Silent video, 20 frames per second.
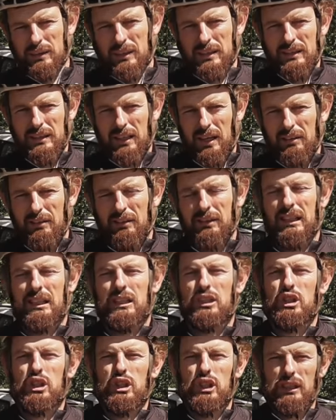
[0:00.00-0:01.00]
составило
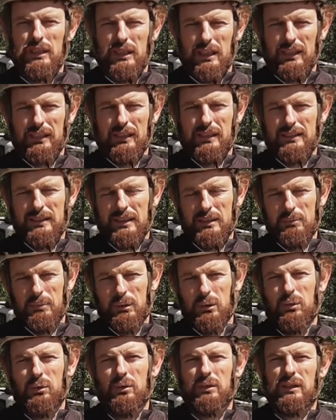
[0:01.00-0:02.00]
14
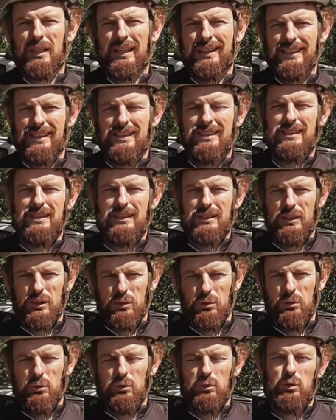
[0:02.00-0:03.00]
минут 13
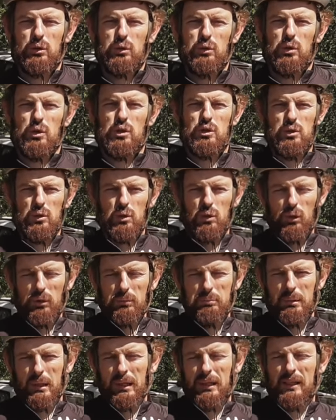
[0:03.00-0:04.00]
секунд, то есть
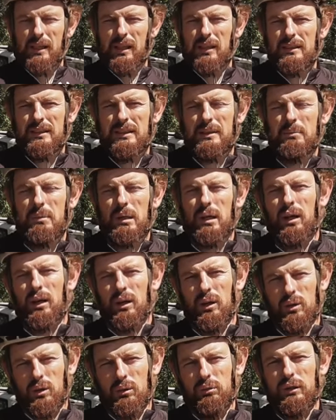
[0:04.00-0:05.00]
он проиграл себе
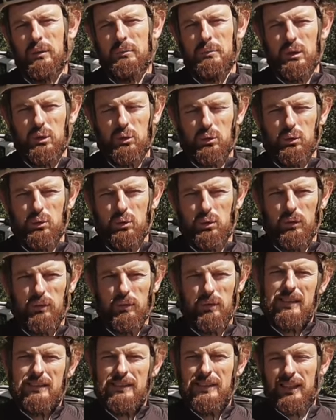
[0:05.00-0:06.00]
ровно минуту.
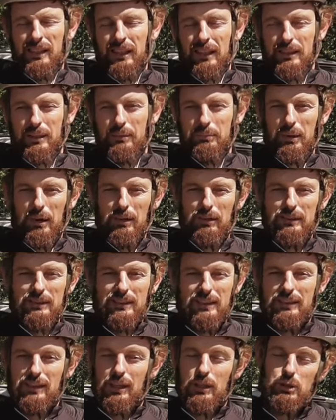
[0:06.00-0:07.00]
За кадром Павел
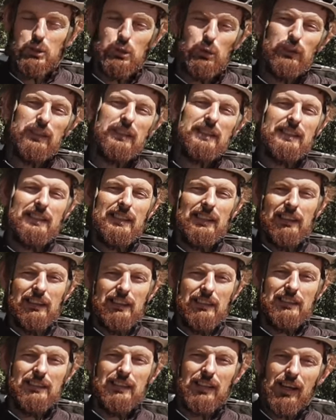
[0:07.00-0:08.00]
сказал, что не
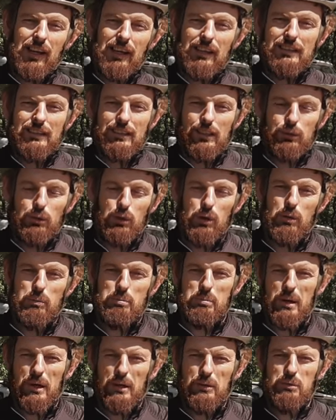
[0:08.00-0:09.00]
сильно старался, но
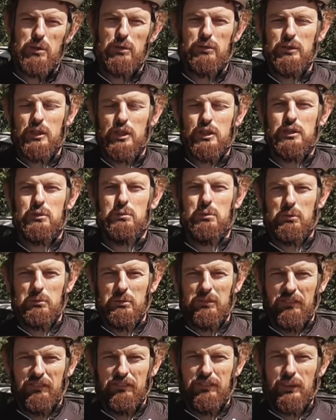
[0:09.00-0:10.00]
по его
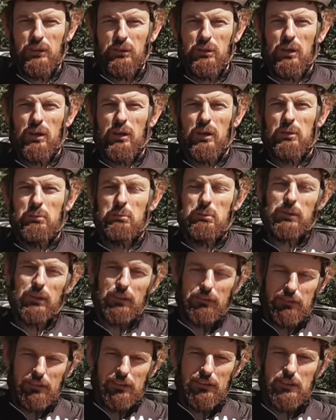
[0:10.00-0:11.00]
внешнему виду было
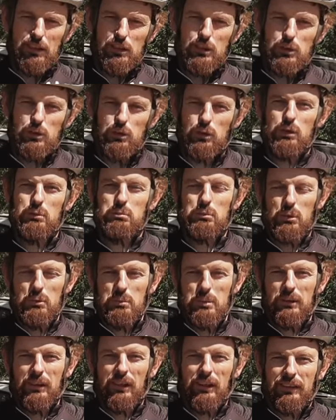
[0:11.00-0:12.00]
видно, что ему
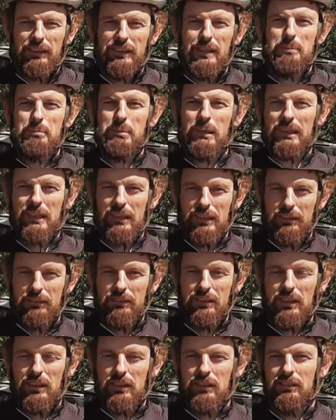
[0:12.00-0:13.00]
было не
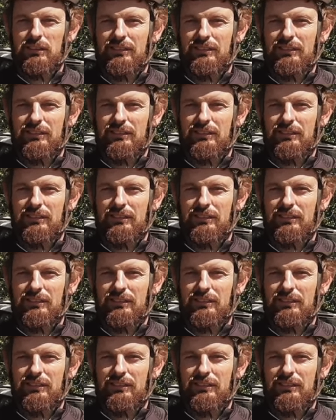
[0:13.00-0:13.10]
переливки.